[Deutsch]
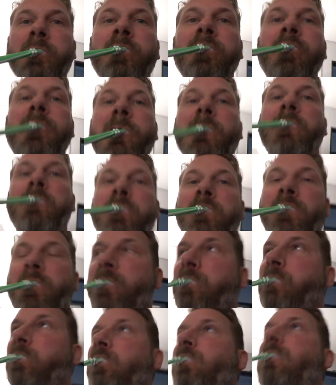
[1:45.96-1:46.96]
Ich schummel mich
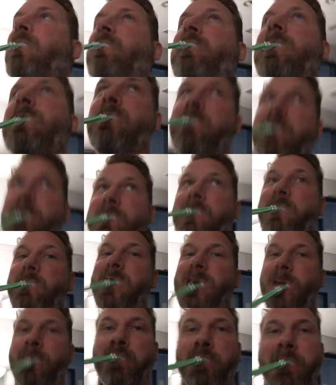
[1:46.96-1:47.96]
drum rum. Warte, dann fang ich
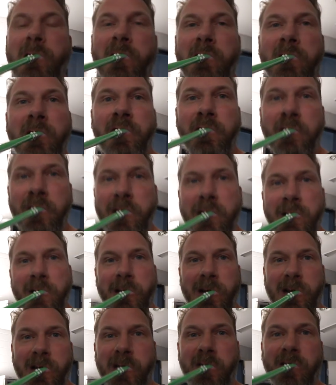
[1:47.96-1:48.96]
nochmal an. Wir
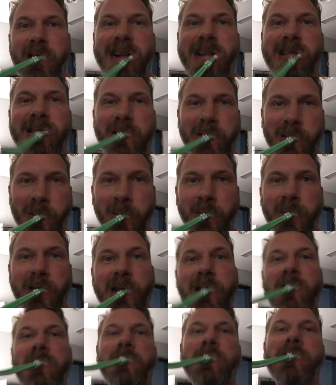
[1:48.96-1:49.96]
flügen heute die Vasen um
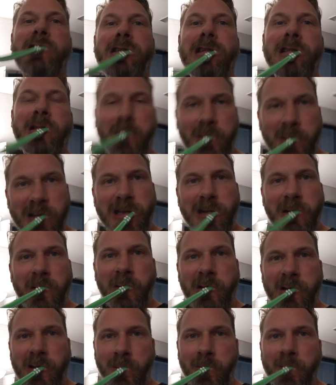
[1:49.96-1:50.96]
in Stuttgart mit den
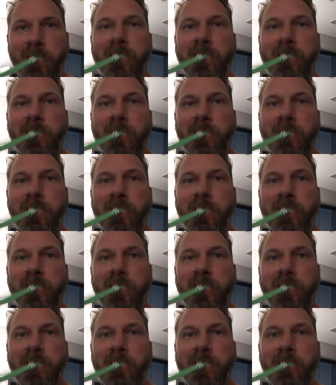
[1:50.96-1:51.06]
Hosen.